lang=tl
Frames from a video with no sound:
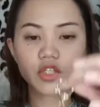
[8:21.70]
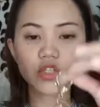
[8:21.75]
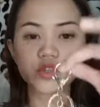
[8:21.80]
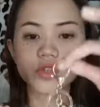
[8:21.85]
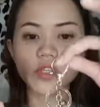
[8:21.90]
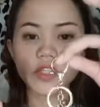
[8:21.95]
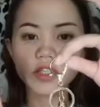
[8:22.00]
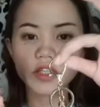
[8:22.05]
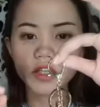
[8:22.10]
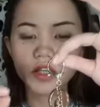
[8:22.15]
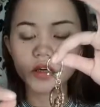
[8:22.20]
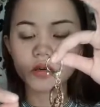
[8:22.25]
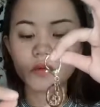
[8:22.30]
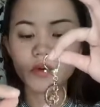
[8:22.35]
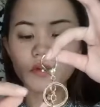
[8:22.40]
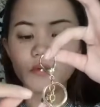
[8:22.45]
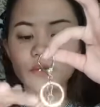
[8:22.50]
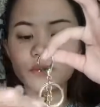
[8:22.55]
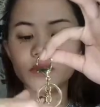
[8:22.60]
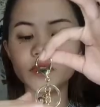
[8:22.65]
Actually,
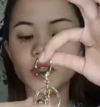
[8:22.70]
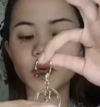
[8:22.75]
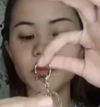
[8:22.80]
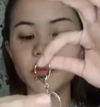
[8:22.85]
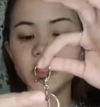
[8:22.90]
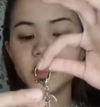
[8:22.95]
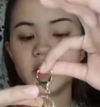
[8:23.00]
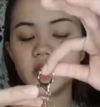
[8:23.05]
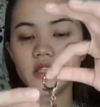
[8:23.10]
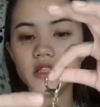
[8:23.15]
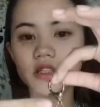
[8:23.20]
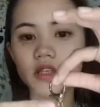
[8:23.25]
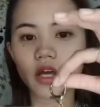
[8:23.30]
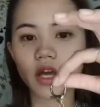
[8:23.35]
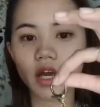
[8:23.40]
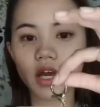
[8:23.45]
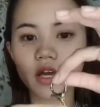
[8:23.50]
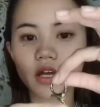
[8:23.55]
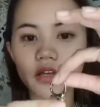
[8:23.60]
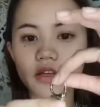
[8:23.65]
dalawa yung sabitan
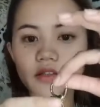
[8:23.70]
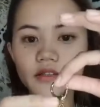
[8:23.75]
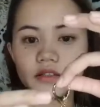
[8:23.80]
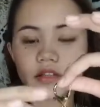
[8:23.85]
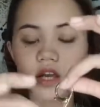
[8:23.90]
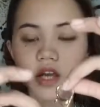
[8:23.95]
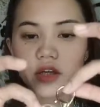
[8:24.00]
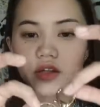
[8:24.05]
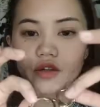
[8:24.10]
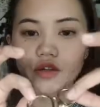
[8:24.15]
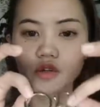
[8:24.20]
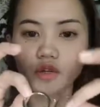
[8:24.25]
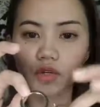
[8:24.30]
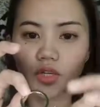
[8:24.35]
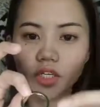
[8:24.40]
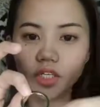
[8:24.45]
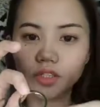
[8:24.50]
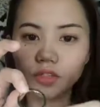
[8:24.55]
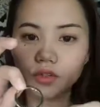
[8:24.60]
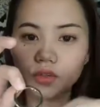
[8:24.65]
niya. It's
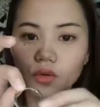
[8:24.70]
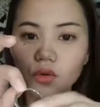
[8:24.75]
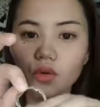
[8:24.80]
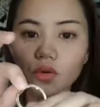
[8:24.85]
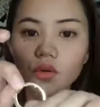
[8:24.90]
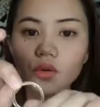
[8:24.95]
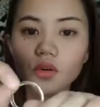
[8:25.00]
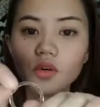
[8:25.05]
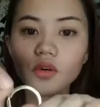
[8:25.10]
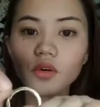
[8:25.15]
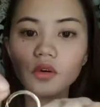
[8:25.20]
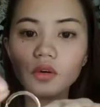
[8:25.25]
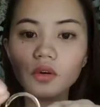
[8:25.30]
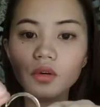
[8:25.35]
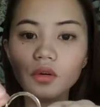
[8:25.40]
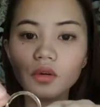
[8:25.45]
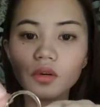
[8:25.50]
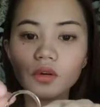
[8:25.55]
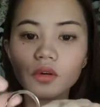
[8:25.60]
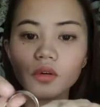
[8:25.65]
either ito
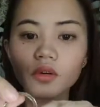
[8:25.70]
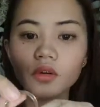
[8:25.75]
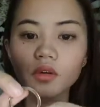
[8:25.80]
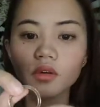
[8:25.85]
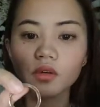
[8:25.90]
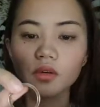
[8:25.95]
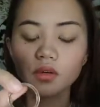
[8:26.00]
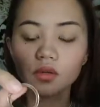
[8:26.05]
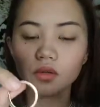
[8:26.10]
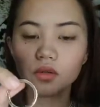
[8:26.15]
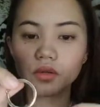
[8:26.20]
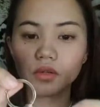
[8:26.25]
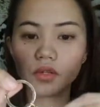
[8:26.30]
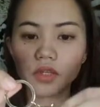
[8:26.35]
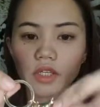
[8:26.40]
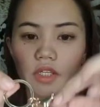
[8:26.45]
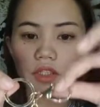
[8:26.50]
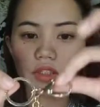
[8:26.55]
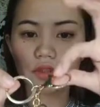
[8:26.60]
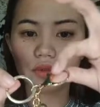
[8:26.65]

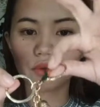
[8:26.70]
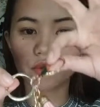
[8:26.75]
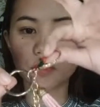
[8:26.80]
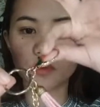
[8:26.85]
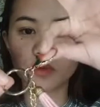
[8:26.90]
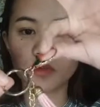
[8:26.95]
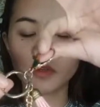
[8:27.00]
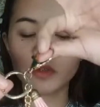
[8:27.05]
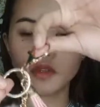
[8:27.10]
or ito.